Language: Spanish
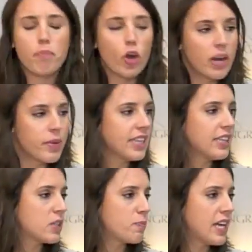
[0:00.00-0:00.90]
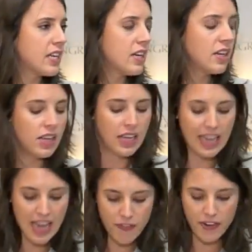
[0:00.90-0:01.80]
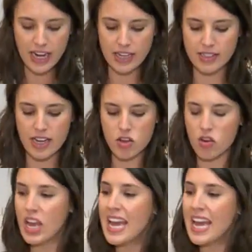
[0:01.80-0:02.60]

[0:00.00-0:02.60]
por el bien de España, que ha fracasado,